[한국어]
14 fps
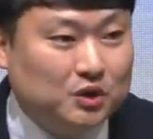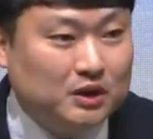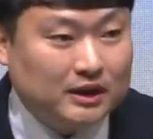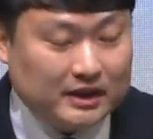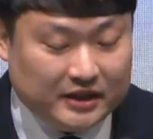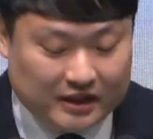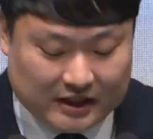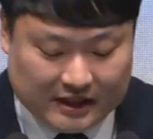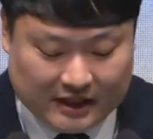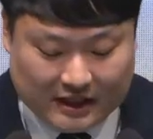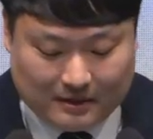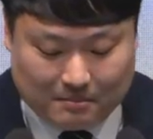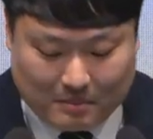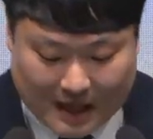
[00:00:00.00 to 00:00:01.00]

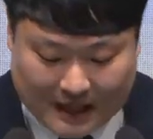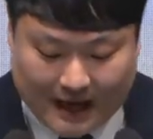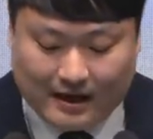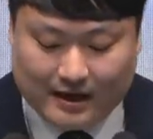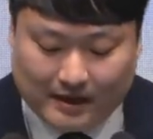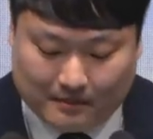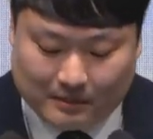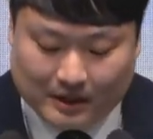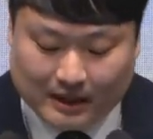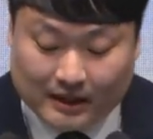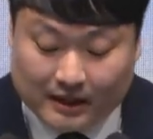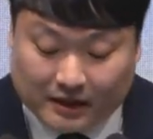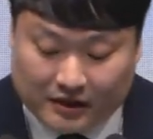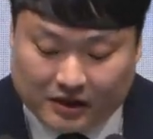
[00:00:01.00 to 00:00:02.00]
끈질긴 매달림,
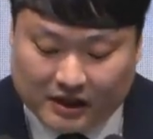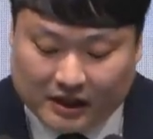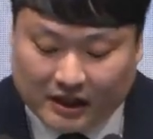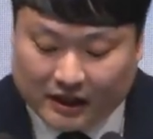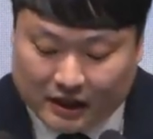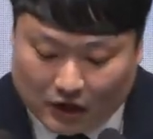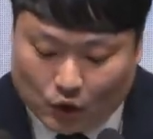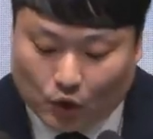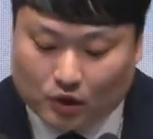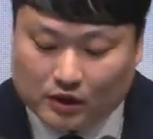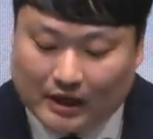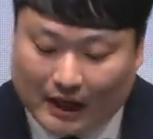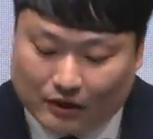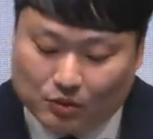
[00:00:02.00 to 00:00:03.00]
끈질긴
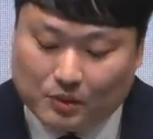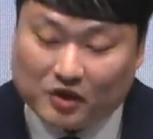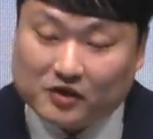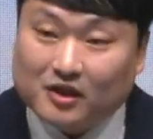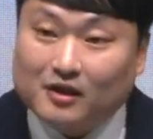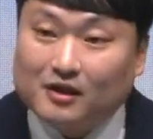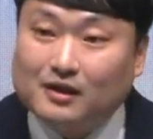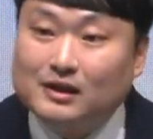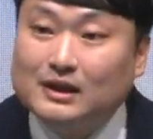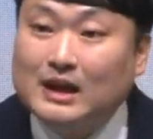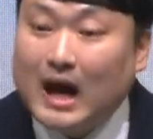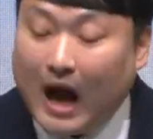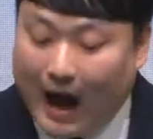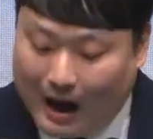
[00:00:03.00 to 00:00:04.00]
기도를 나누면서
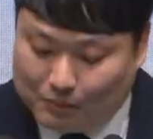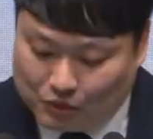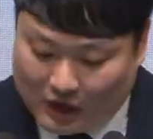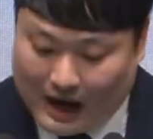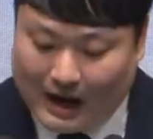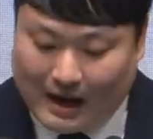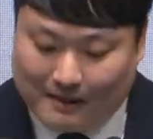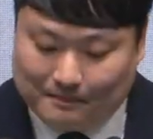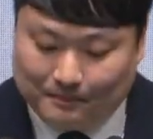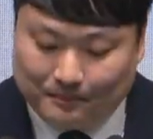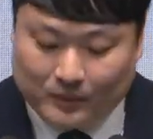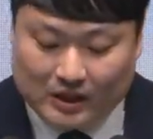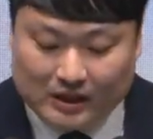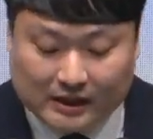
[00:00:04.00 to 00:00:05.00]
아브라함,
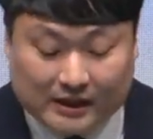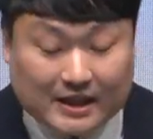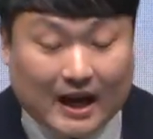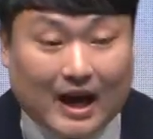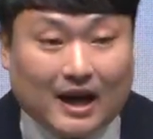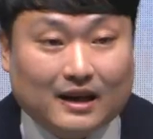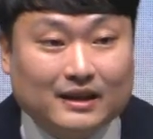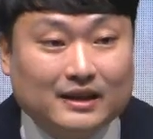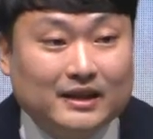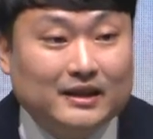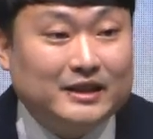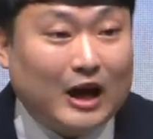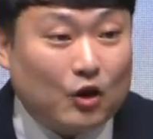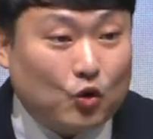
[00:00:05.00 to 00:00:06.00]
이삭,
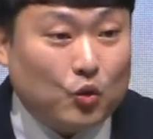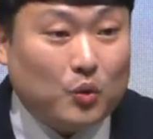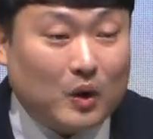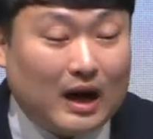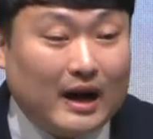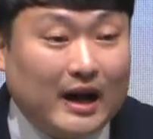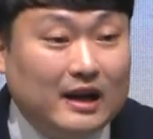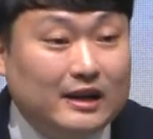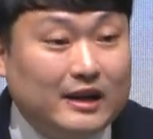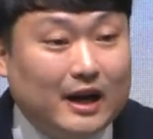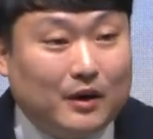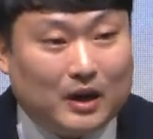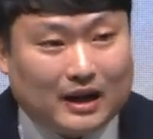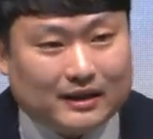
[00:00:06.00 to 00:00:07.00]
야곱과
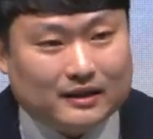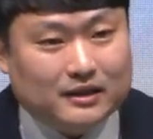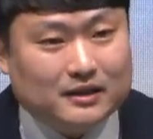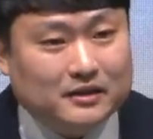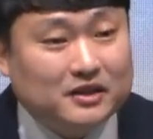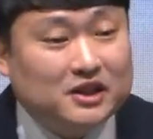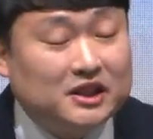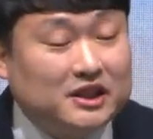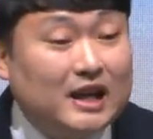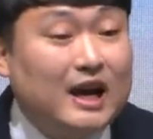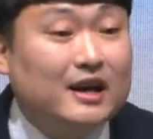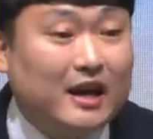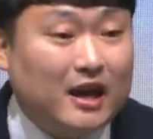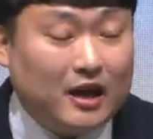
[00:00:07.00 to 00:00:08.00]
엘리야와 같은
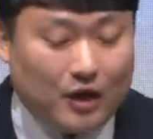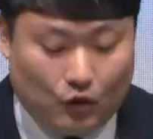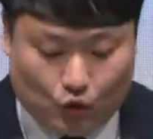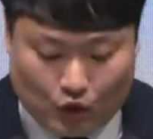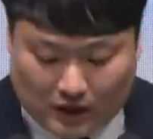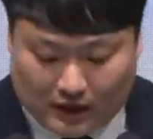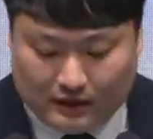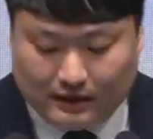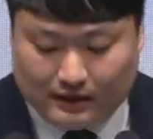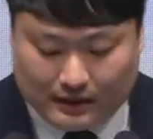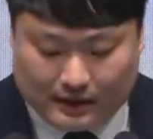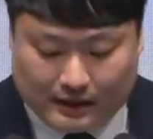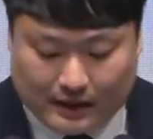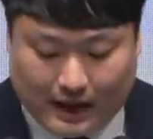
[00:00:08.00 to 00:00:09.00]
신앙의
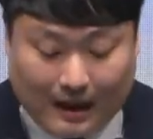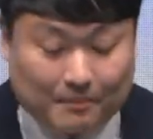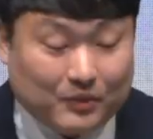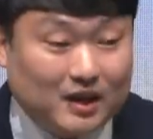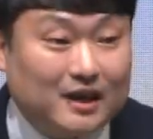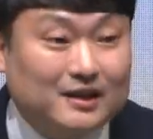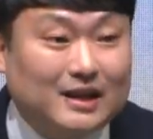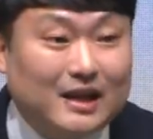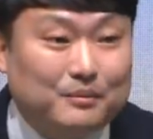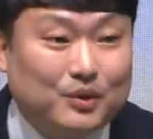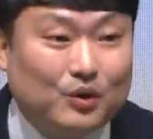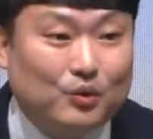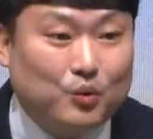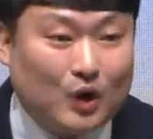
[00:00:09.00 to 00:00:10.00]
위인들을 함께
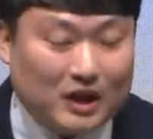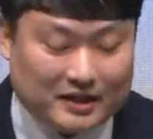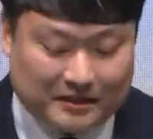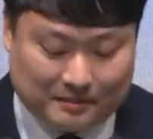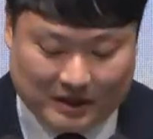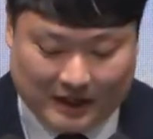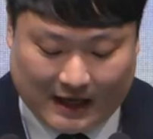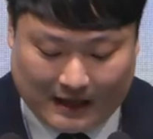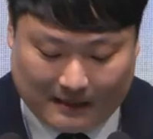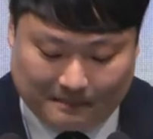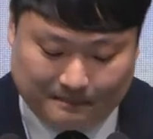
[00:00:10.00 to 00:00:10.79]
살펴보았습니다.